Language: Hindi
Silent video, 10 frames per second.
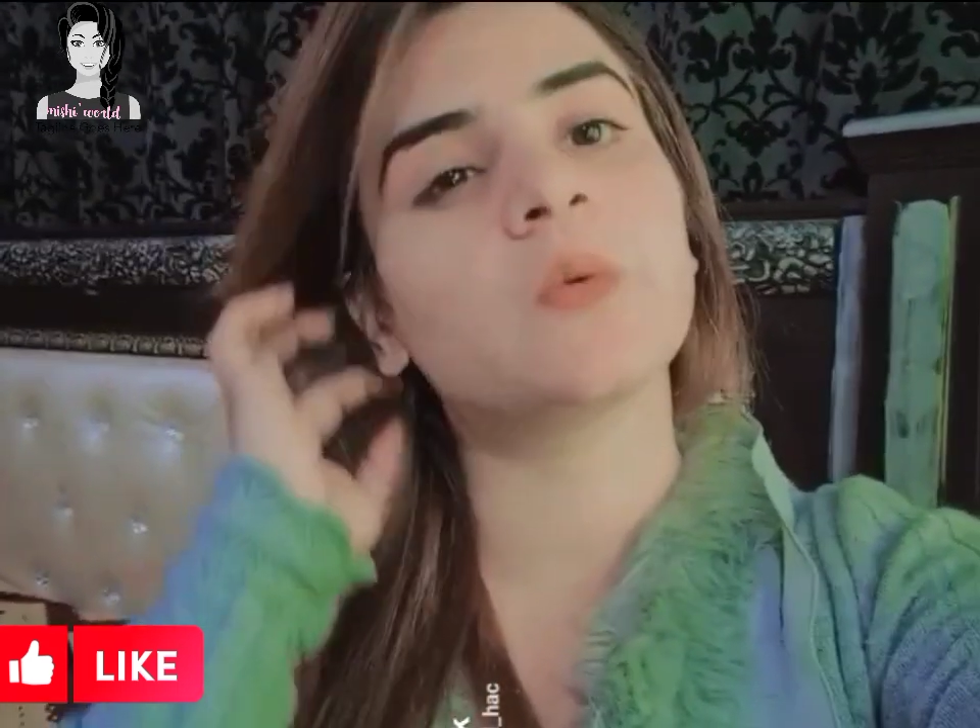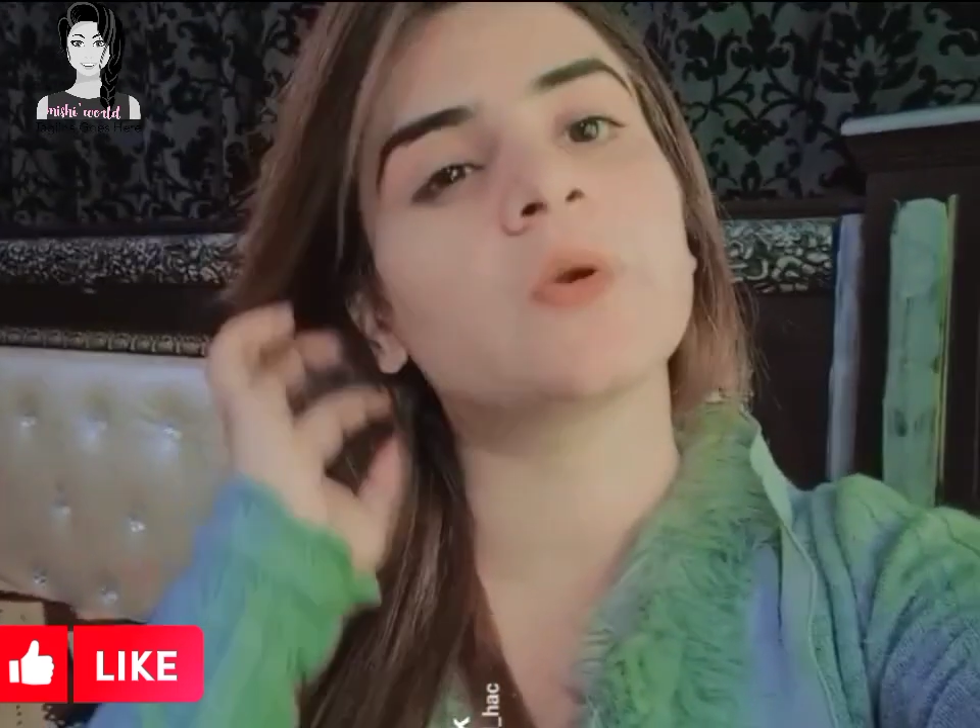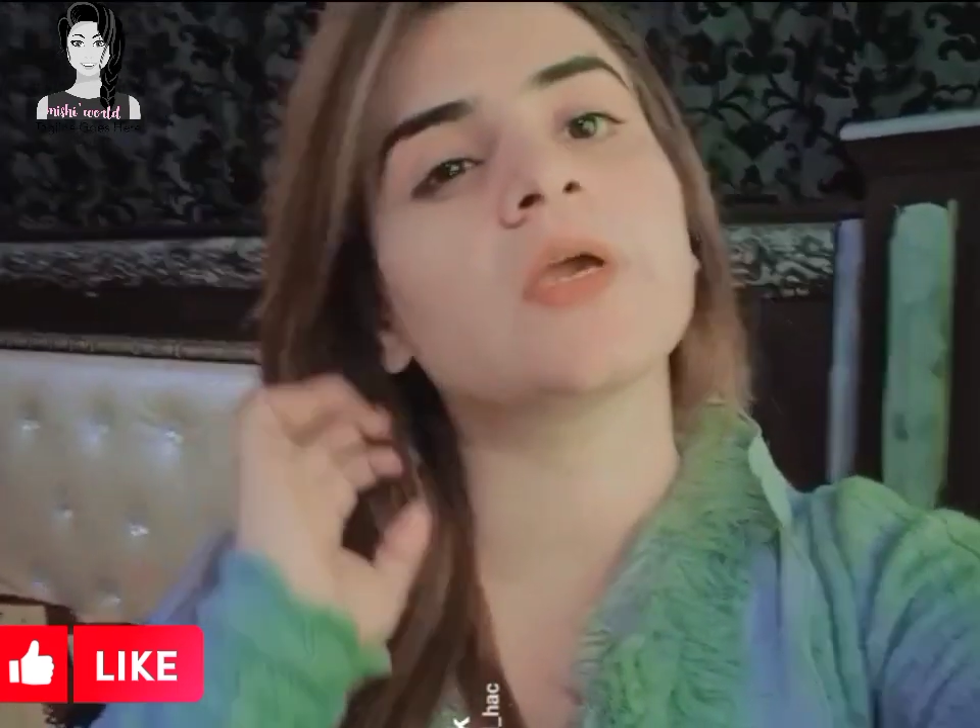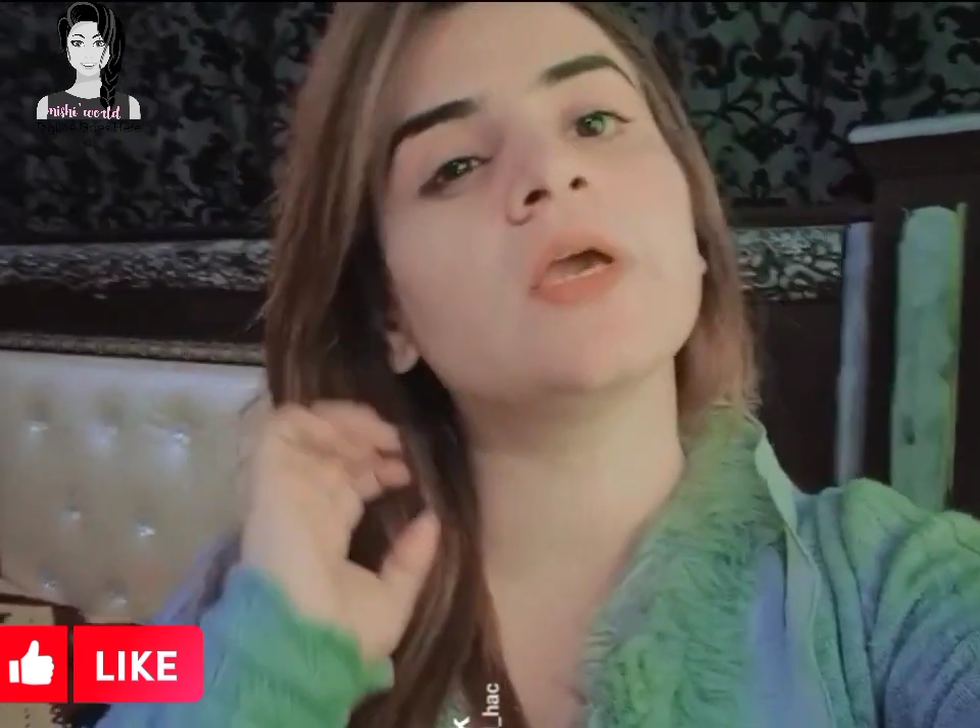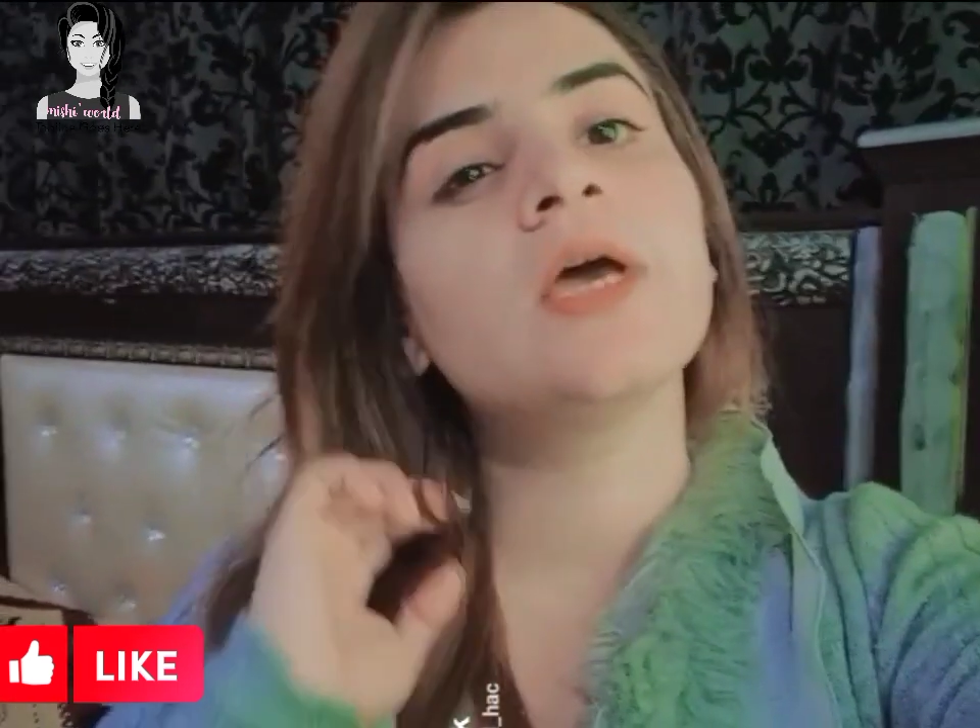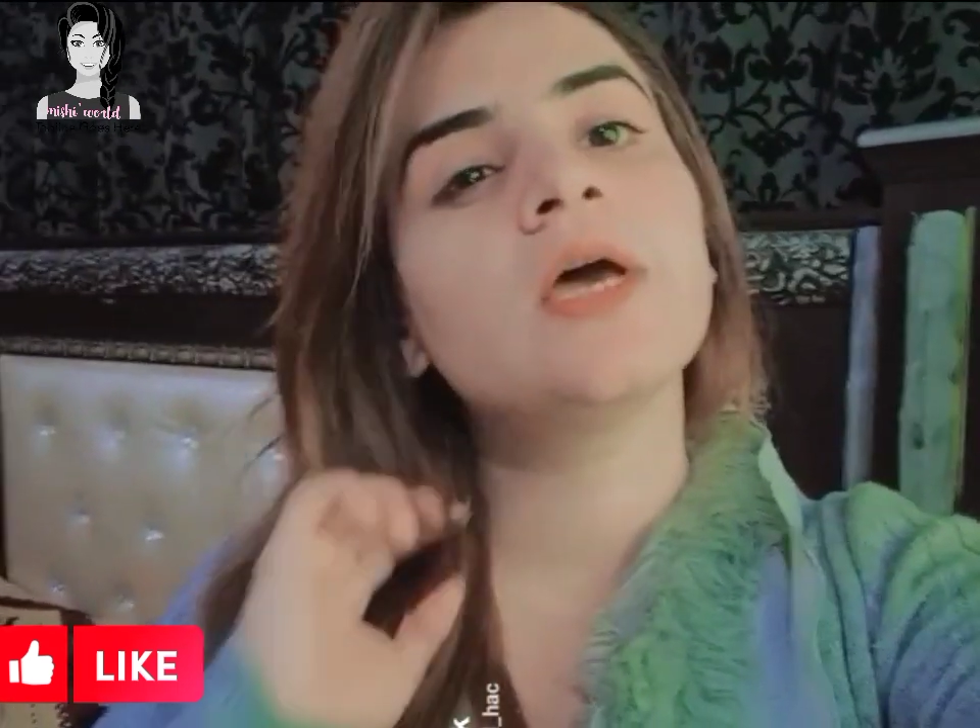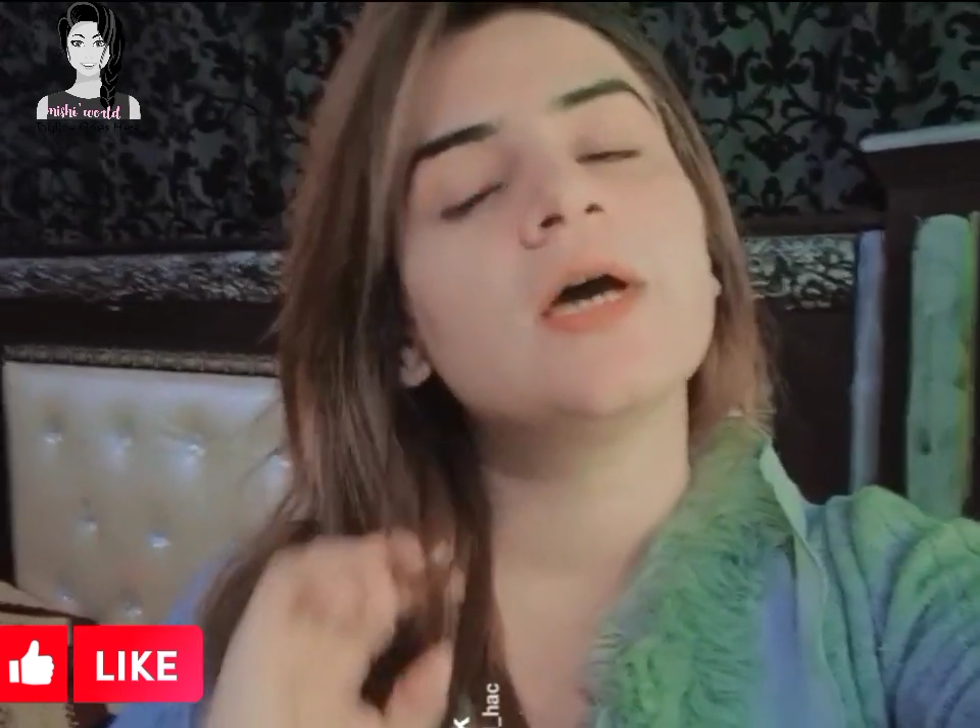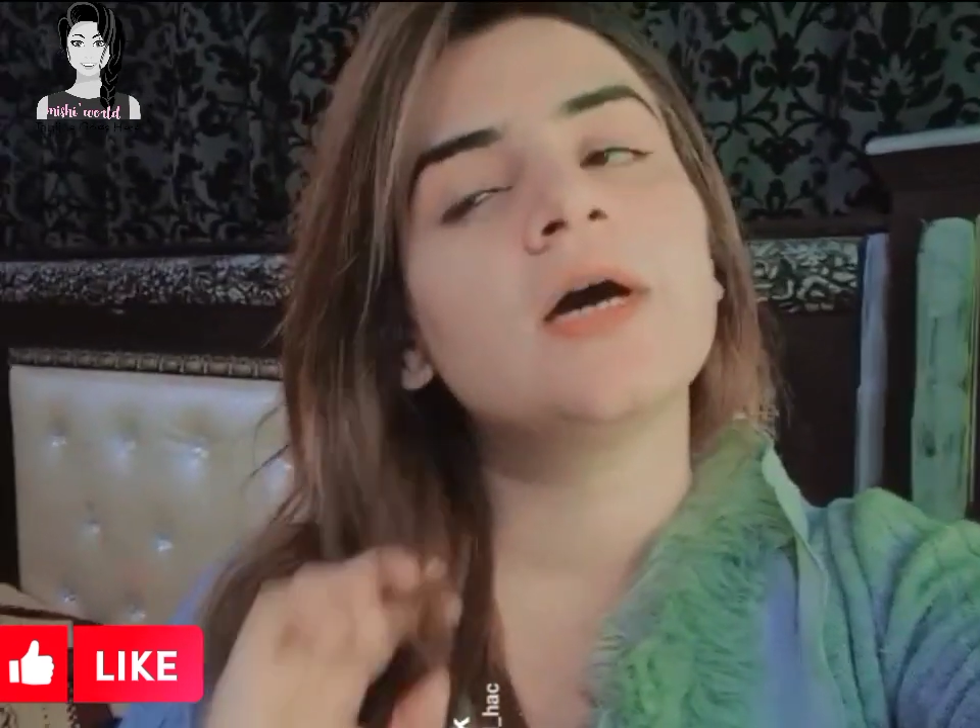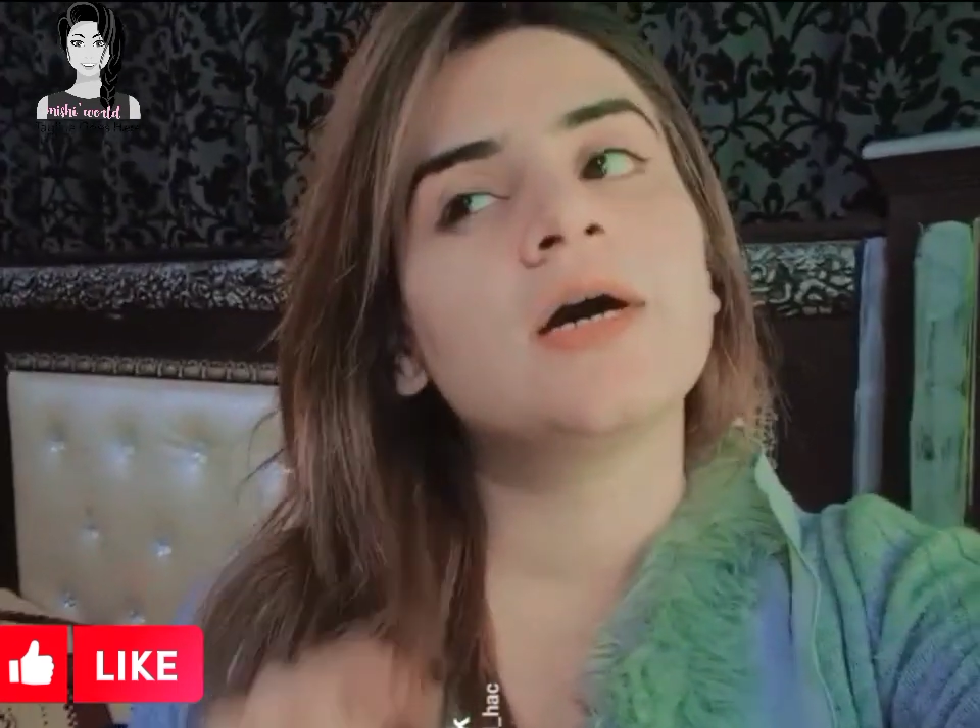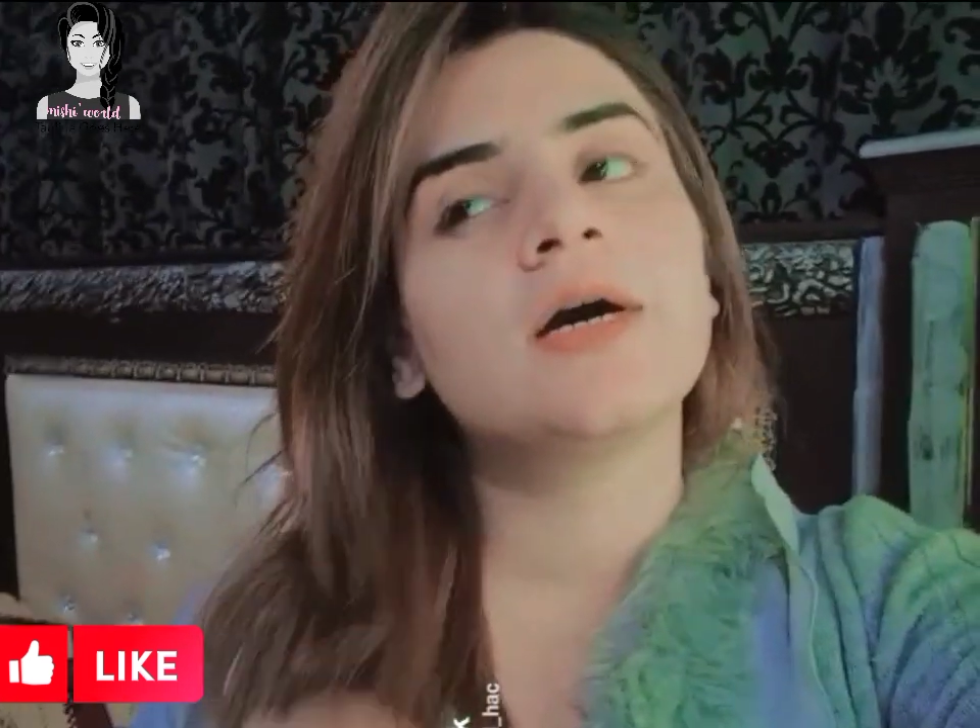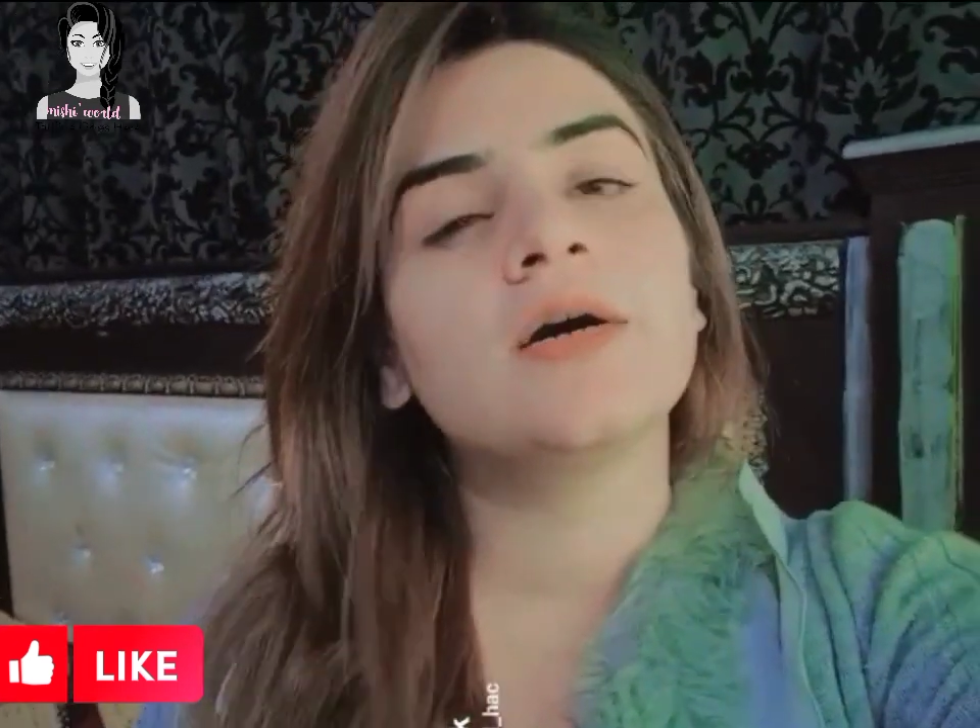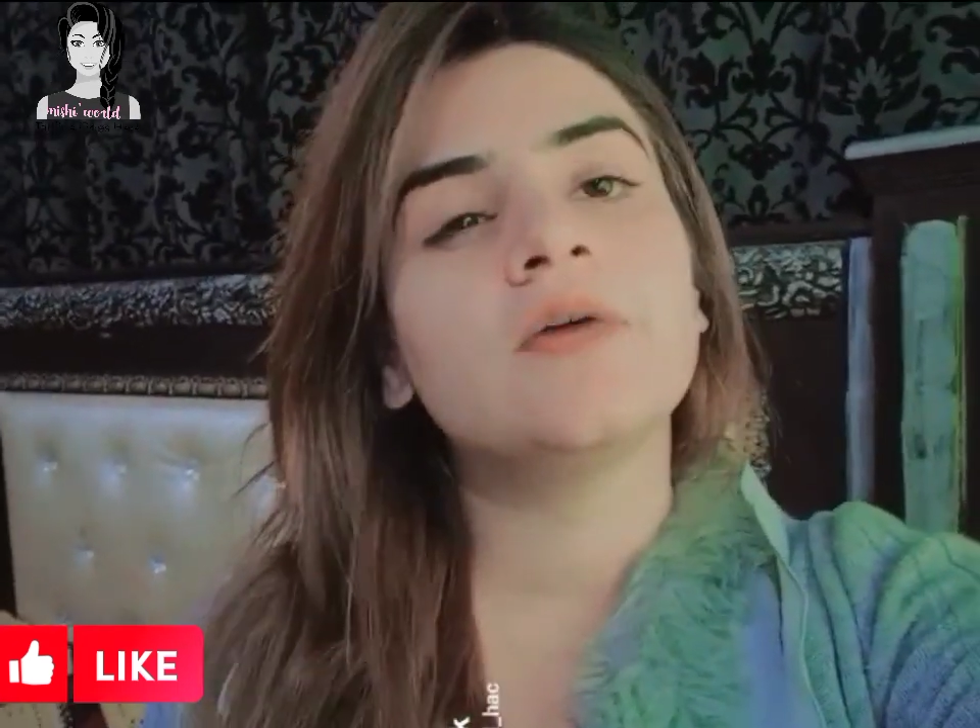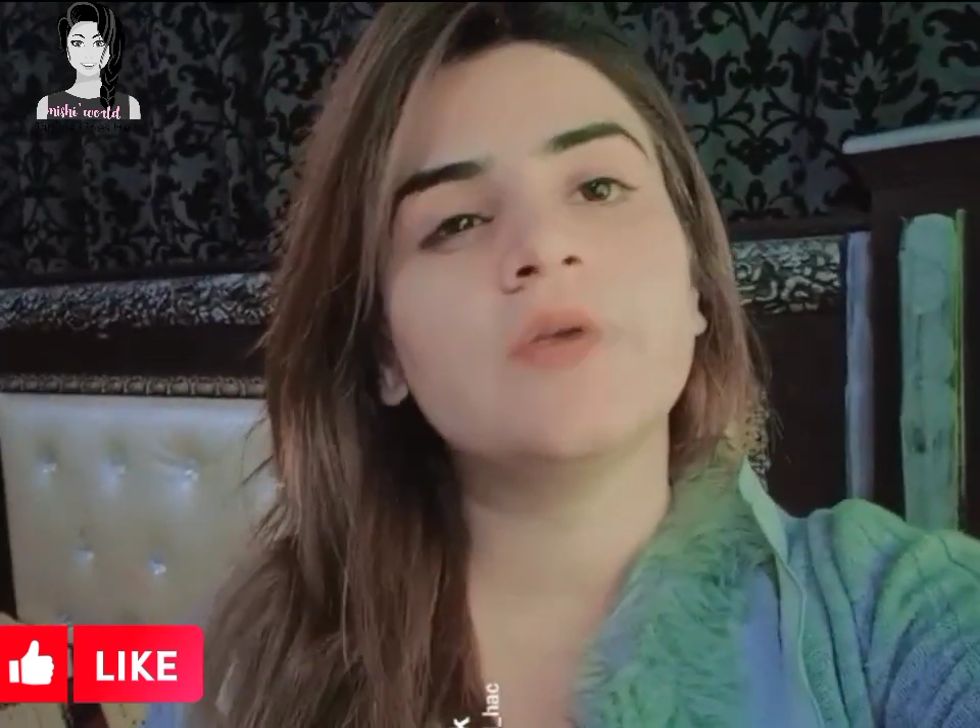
होंगे